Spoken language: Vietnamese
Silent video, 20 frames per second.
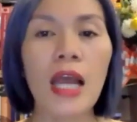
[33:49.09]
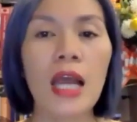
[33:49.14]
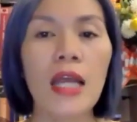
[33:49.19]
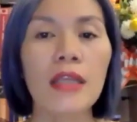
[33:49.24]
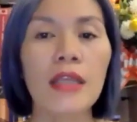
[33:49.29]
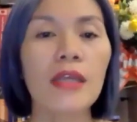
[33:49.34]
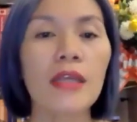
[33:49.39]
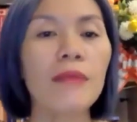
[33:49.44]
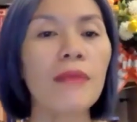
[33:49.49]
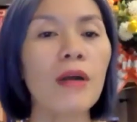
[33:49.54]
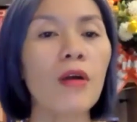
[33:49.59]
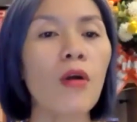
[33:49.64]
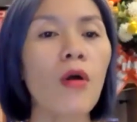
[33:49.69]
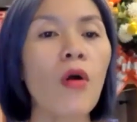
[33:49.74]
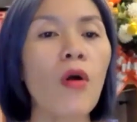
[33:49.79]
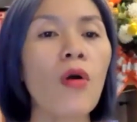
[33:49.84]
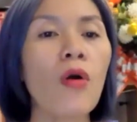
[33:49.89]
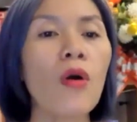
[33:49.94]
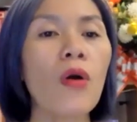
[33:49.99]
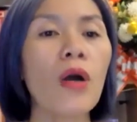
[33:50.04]
nhưng mà
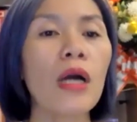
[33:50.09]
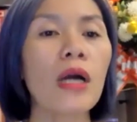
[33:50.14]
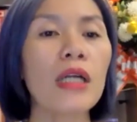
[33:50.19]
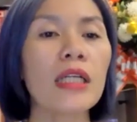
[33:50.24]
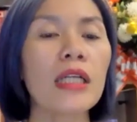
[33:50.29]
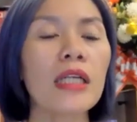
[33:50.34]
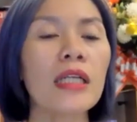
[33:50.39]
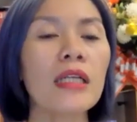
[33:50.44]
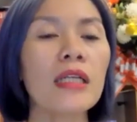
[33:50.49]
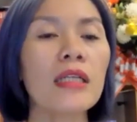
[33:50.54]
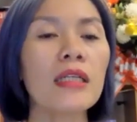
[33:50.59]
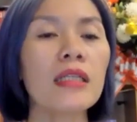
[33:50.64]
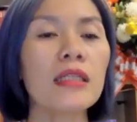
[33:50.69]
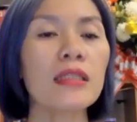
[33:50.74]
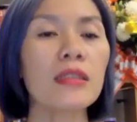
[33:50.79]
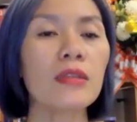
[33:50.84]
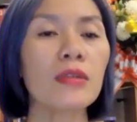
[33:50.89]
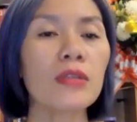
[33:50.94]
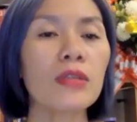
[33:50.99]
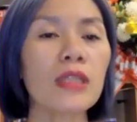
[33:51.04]
cô ở trên
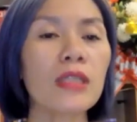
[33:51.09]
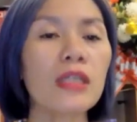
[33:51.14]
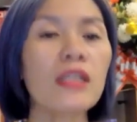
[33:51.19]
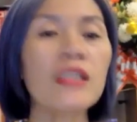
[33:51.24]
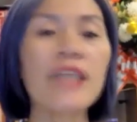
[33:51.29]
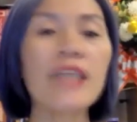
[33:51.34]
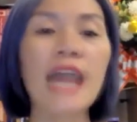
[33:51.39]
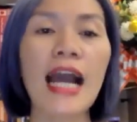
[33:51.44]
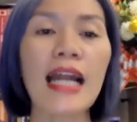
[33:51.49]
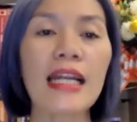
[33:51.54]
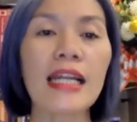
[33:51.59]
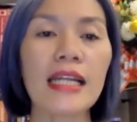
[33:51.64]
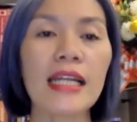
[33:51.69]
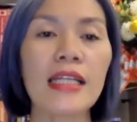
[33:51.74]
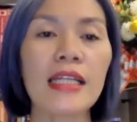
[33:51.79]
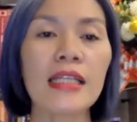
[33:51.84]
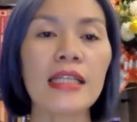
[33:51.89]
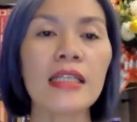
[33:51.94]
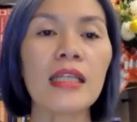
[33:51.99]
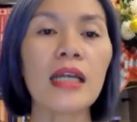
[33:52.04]
từ nhà
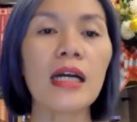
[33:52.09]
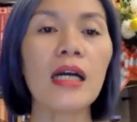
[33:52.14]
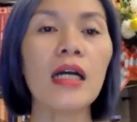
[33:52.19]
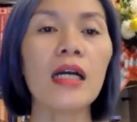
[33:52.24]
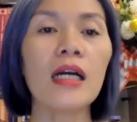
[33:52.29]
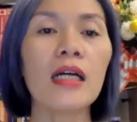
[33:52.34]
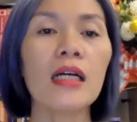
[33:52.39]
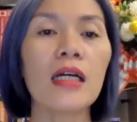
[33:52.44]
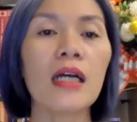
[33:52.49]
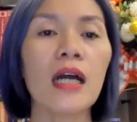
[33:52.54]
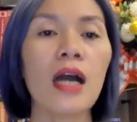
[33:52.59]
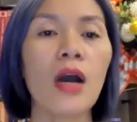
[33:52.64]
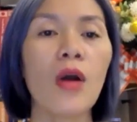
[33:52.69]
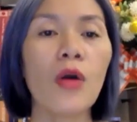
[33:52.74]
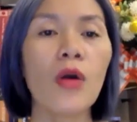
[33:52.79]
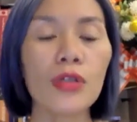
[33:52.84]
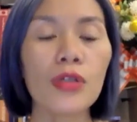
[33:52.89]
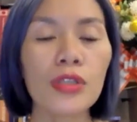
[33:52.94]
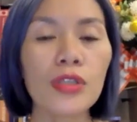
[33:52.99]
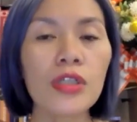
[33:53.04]
đến ở
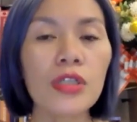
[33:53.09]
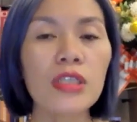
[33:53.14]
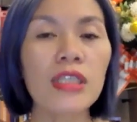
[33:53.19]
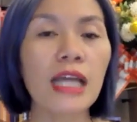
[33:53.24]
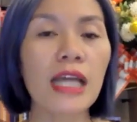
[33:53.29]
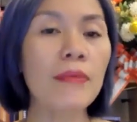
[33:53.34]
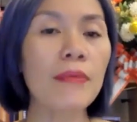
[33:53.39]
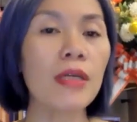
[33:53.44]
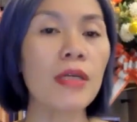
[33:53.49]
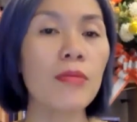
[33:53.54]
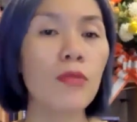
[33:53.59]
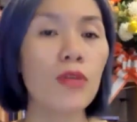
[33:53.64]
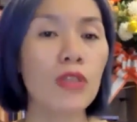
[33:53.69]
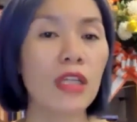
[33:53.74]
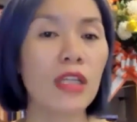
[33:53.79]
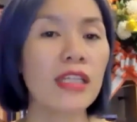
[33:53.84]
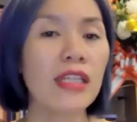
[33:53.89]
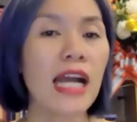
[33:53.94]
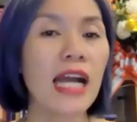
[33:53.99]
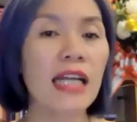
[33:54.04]
hội trường tham dự buổi
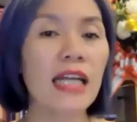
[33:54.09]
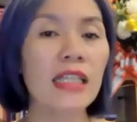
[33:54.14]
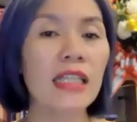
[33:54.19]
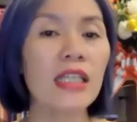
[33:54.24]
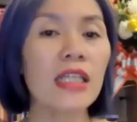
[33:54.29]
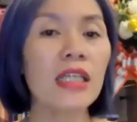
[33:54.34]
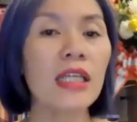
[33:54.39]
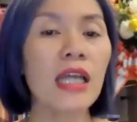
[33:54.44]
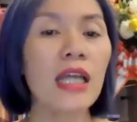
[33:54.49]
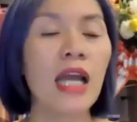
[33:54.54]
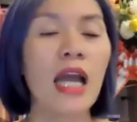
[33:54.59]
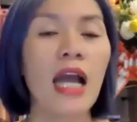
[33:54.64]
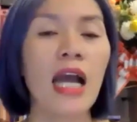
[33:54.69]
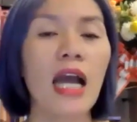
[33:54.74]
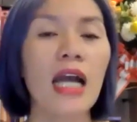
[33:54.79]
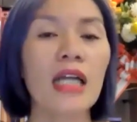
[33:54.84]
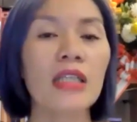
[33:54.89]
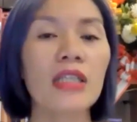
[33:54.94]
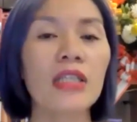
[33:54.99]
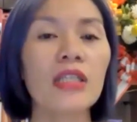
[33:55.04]
thuyết giảng thì
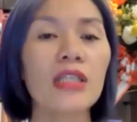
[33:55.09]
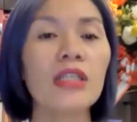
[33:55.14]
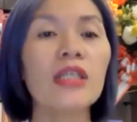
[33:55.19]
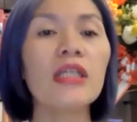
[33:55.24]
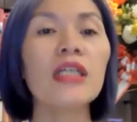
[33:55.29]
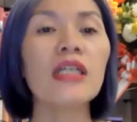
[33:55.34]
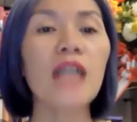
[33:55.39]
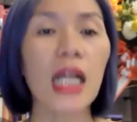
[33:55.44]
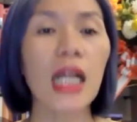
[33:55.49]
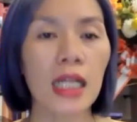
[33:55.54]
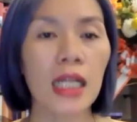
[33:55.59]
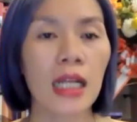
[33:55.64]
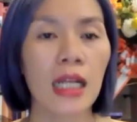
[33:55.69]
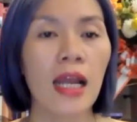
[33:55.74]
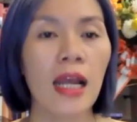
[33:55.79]
à, chưa gần,